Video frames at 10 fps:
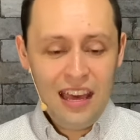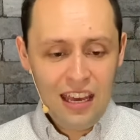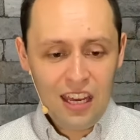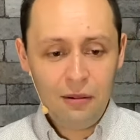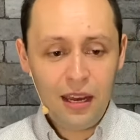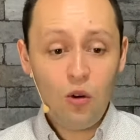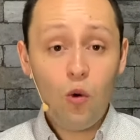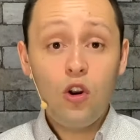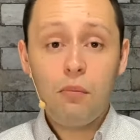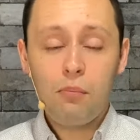y ven
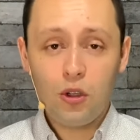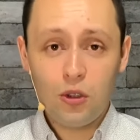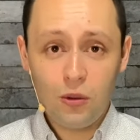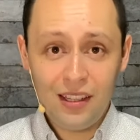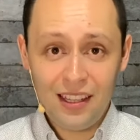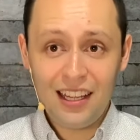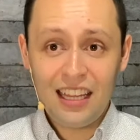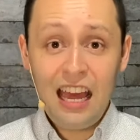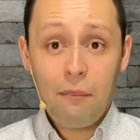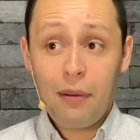una oportunidad
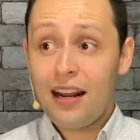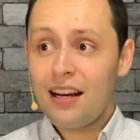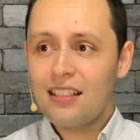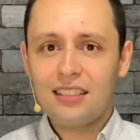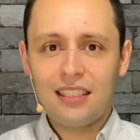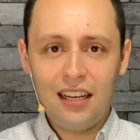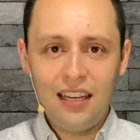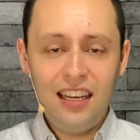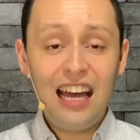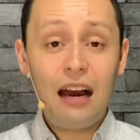para
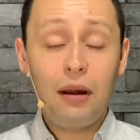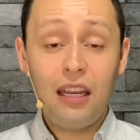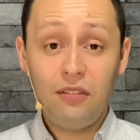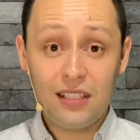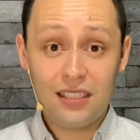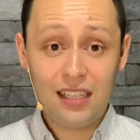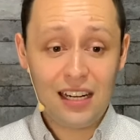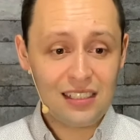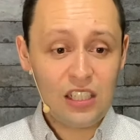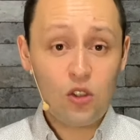salir a
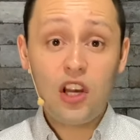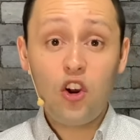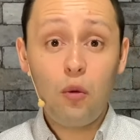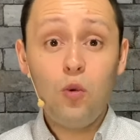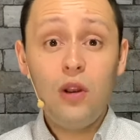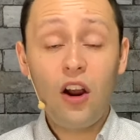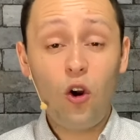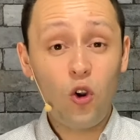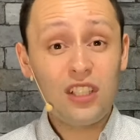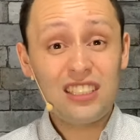manifestarse. Eso se acumula
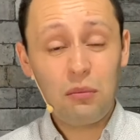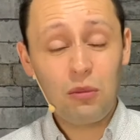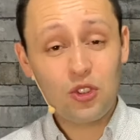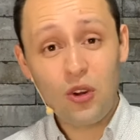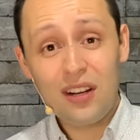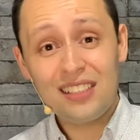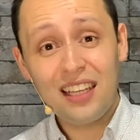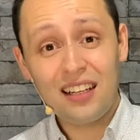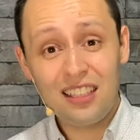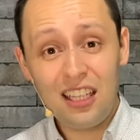con otras emociones emociones
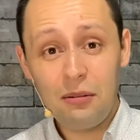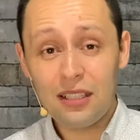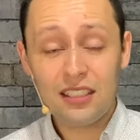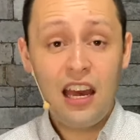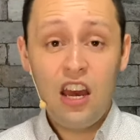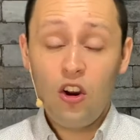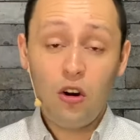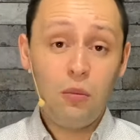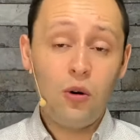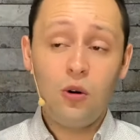negativas
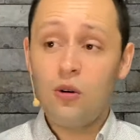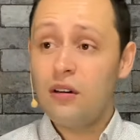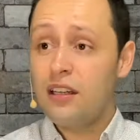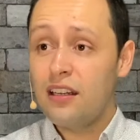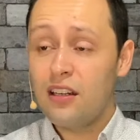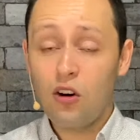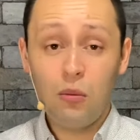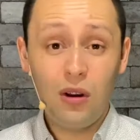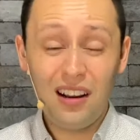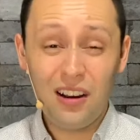como, eh, como,
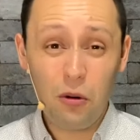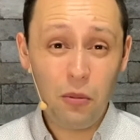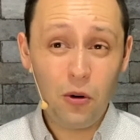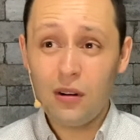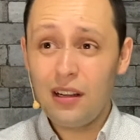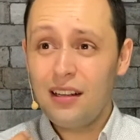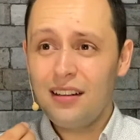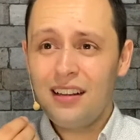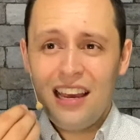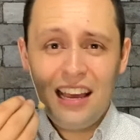el, como el,
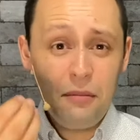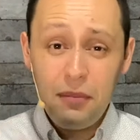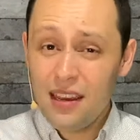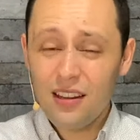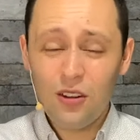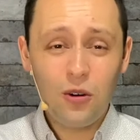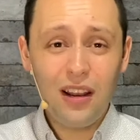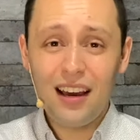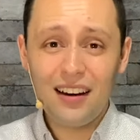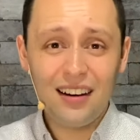miedo,
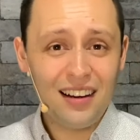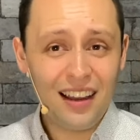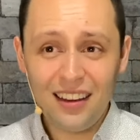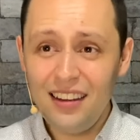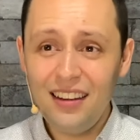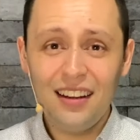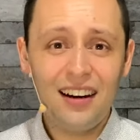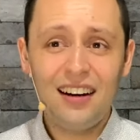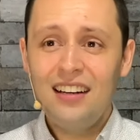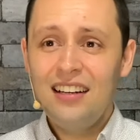la, la,
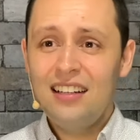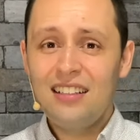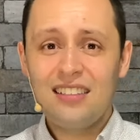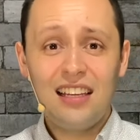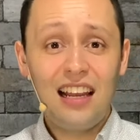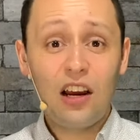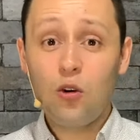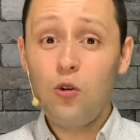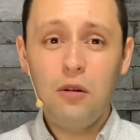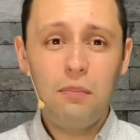ira, este, la
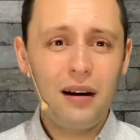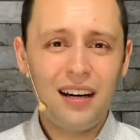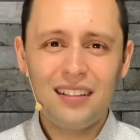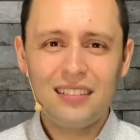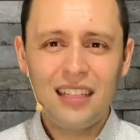culpa.